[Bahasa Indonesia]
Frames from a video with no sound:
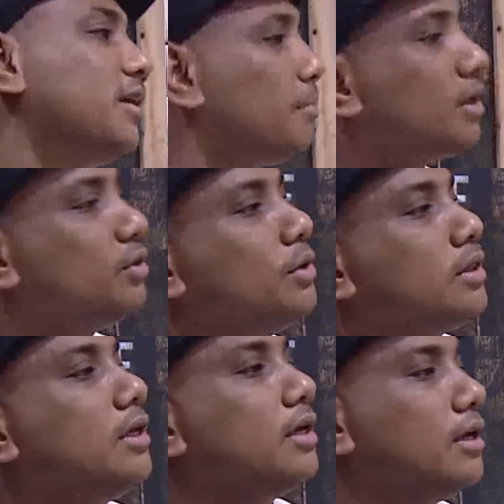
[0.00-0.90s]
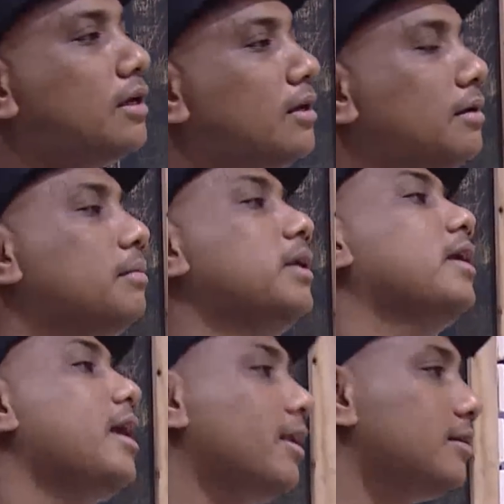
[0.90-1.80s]
nge-DJ pakai duit. Deh. Bohong lu.
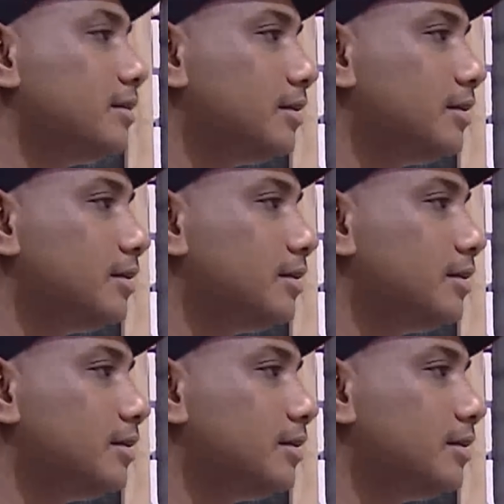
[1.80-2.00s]
Beneran.